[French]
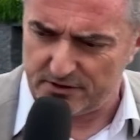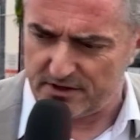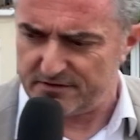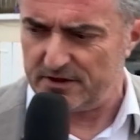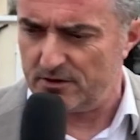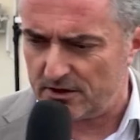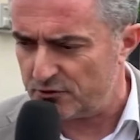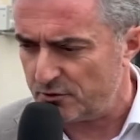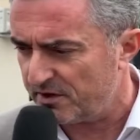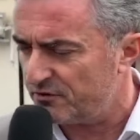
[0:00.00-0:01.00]
Il y avait la
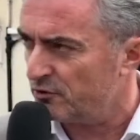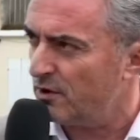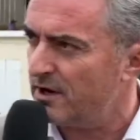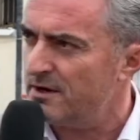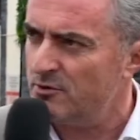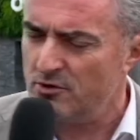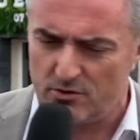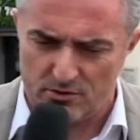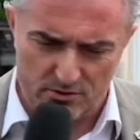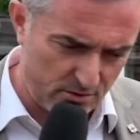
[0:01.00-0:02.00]
suppression de l'AME,
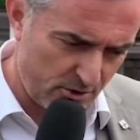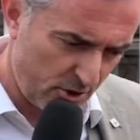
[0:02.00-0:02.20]
euh,